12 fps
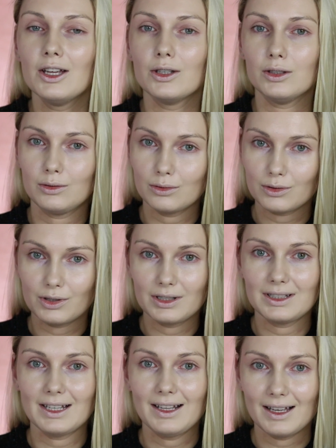y, tu już
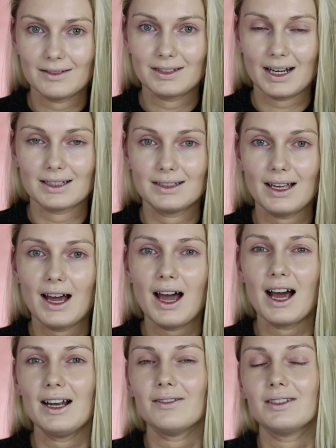cena
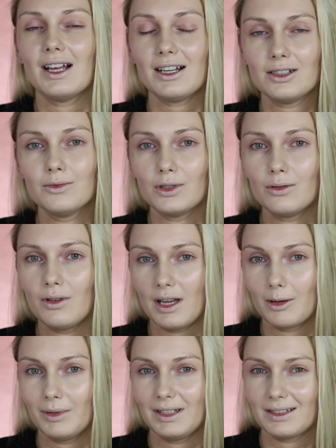wzrasta, ale w dalszym ciągu
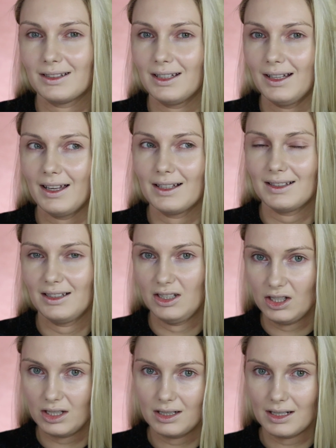jakby ta cena jest
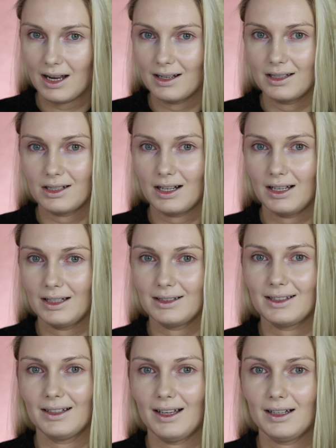niższa aniżeli
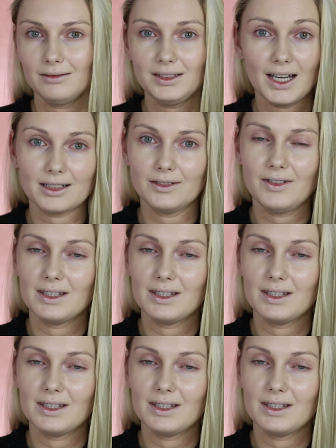cena tart,